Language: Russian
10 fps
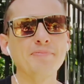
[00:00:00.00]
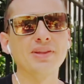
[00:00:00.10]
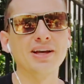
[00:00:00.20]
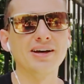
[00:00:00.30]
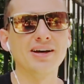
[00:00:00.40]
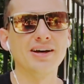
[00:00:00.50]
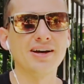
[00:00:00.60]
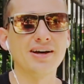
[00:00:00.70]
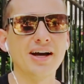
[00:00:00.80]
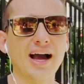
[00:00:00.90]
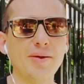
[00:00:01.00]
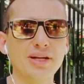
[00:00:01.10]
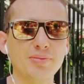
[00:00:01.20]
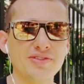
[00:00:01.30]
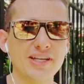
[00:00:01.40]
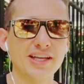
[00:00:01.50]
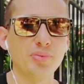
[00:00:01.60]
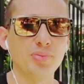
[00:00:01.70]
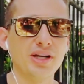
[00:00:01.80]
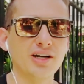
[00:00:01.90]
э, к камере без всяких
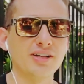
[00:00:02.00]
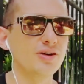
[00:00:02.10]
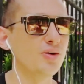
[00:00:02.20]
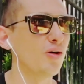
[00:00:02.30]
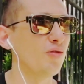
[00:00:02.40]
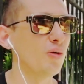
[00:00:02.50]
переходников.